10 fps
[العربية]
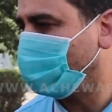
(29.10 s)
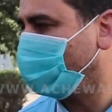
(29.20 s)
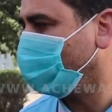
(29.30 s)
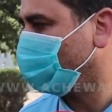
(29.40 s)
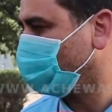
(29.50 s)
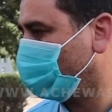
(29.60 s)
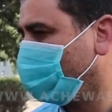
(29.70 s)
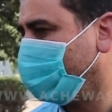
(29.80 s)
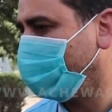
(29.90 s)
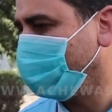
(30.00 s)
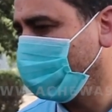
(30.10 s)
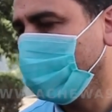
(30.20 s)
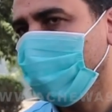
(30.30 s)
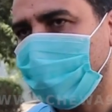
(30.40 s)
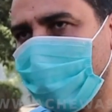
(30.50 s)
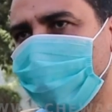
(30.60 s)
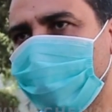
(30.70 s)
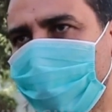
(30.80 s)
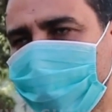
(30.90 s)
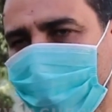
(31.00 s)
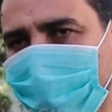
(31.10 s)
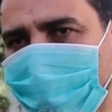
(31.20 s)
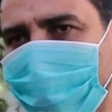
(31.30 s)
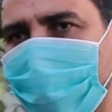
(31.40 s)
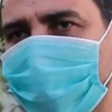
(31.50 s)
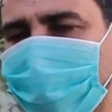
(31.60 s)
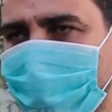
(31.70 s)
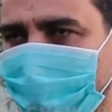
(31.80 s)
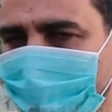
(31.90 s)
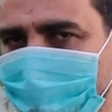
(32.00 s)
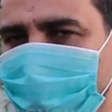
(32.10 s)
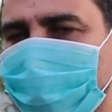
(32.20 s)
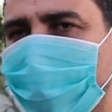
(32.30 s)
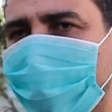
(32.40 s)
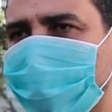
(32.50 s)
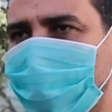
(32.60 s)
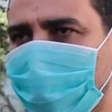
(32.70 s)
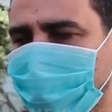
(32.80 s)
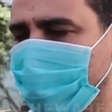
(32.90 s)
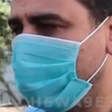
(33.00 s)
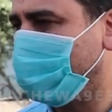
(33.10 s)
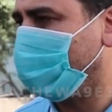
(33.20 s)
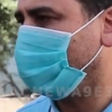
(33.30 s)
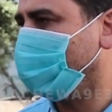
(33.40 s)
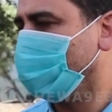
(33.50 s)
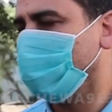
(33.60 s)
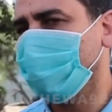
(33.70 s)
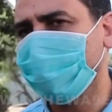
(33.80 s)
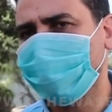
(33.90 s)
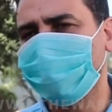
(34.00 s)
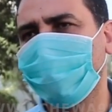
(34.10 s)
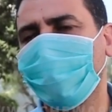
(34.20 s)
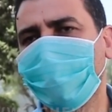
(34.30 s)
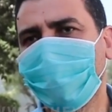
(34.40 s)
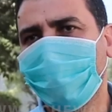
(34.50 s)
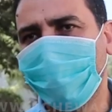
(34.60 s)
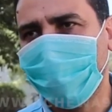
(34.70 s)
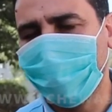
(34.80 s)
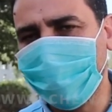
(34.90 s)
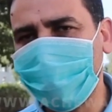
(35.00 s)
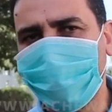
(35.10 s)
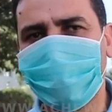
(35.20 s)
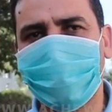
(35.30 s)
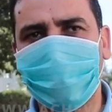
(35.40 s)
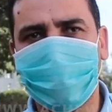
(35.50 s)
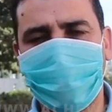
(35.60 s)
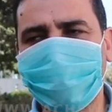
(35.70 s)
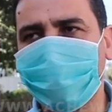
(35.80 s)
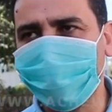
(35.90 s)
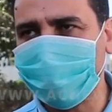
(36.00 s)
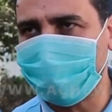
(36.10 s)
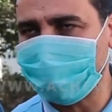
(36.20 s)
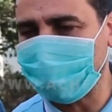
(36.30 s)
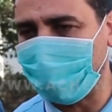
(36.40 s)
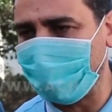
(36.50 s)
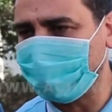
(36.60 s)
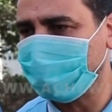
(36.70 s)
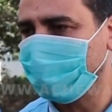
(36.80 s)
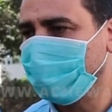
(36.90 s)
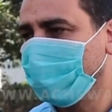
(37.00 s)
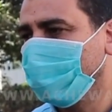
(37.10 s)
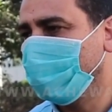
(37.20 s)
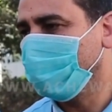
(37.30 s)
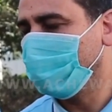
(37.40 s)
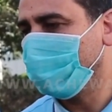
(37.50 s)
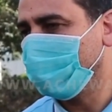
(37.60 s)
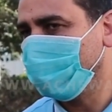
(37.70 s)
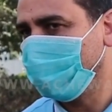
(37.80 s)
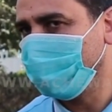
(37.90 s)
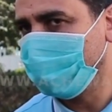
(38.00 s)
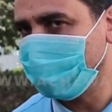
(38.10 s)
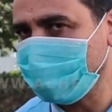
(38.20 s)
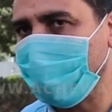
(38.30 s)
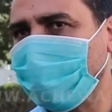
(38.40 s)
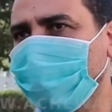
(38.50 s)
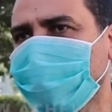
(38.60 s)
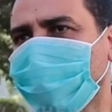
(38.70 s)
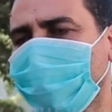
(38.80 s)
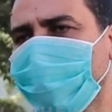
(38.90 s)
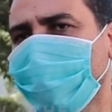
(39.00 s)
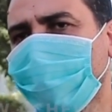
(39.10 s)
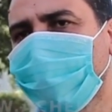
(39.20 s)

آه، مشكورا آه، قام بالمواجهه بين الطرفين استمرت هذه الجلسه حوالي آه، ازيد من ست ساعات انتهت للتو